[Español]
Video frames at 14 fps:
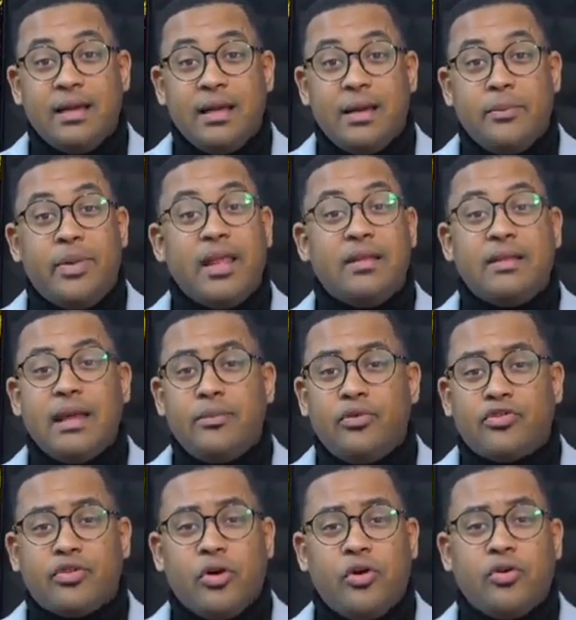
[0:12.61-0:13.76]

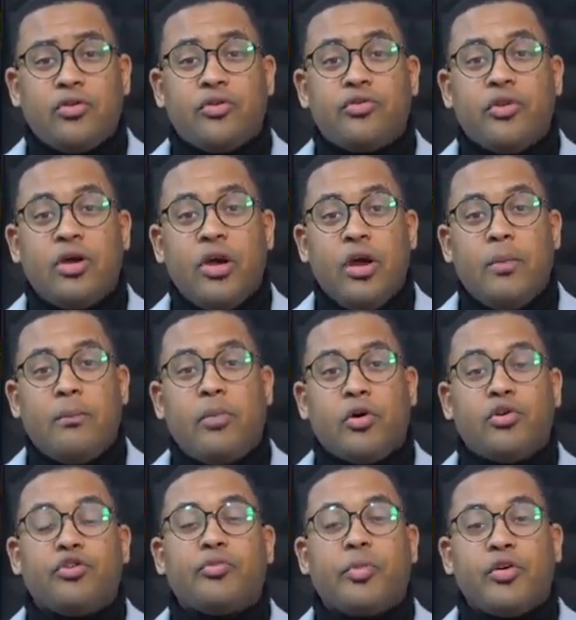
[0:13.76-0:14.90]
Brindemos todos por
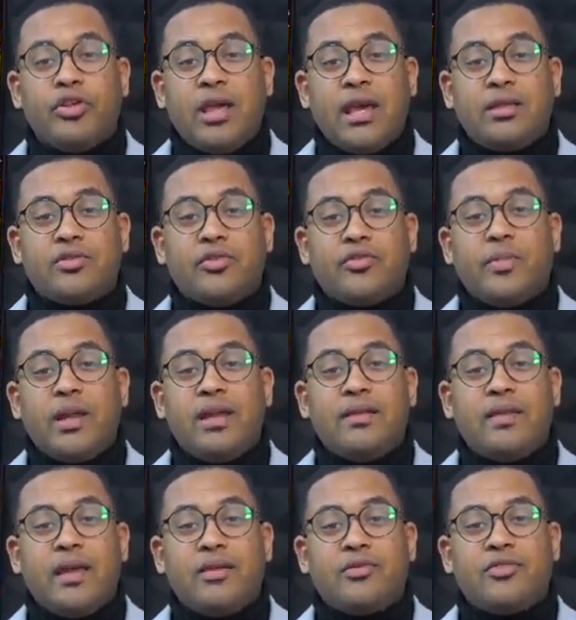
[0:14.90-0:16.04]
los proyectos
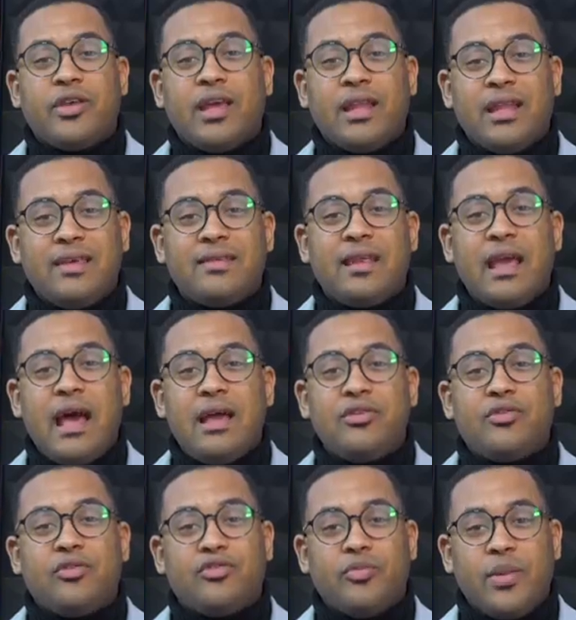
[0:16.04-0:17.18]
venideros en este año
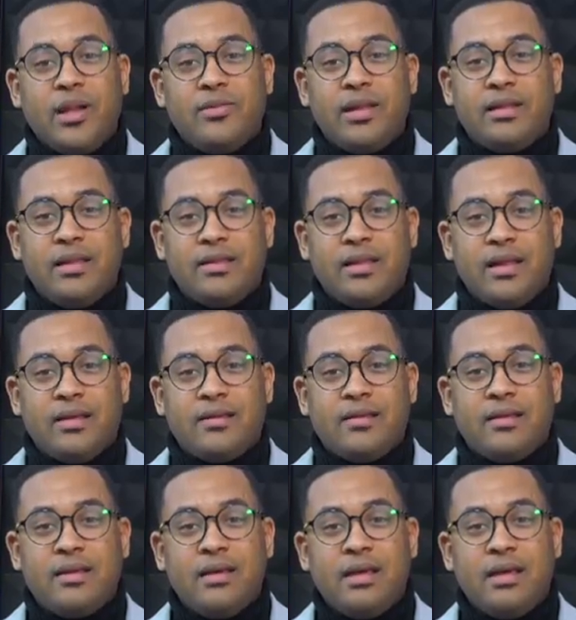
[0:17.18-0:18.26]
2023.